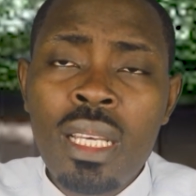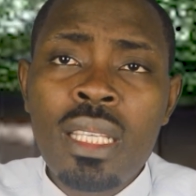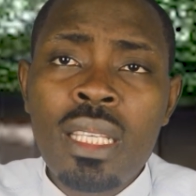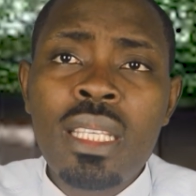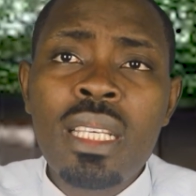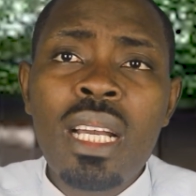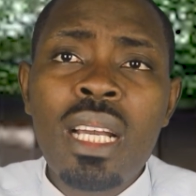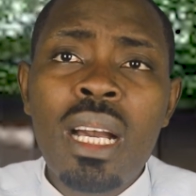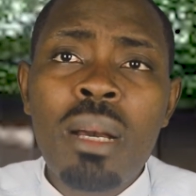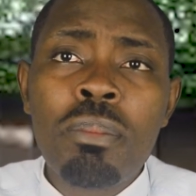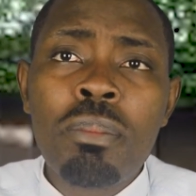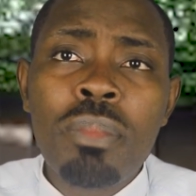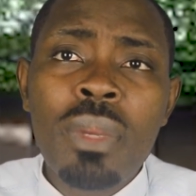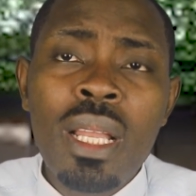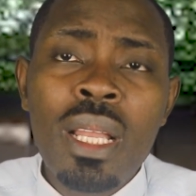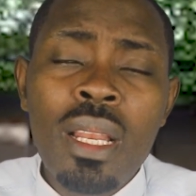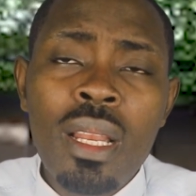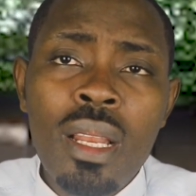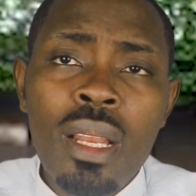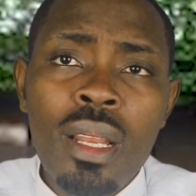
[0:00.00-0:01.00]
qui
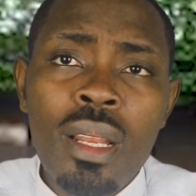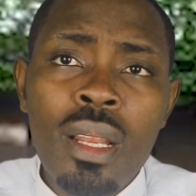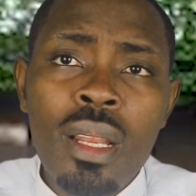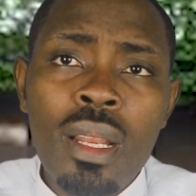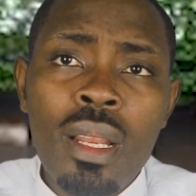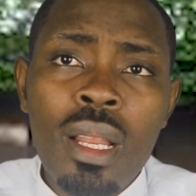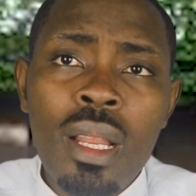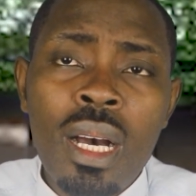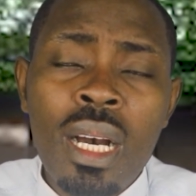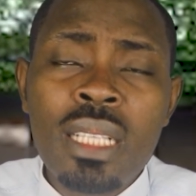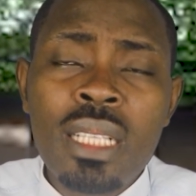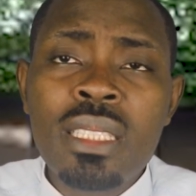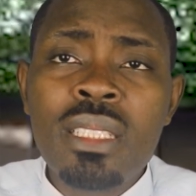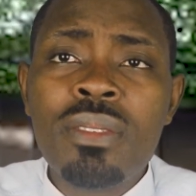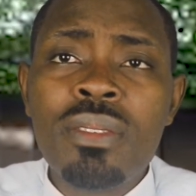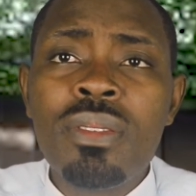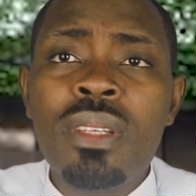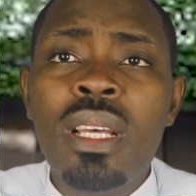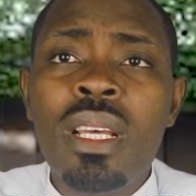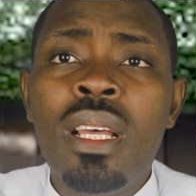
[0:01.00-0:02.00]
rappelle en
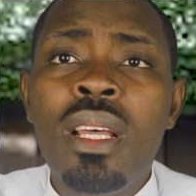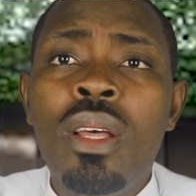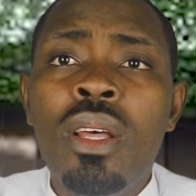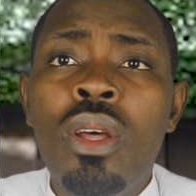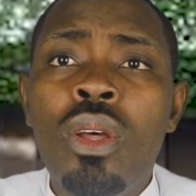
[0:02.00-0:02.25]
effet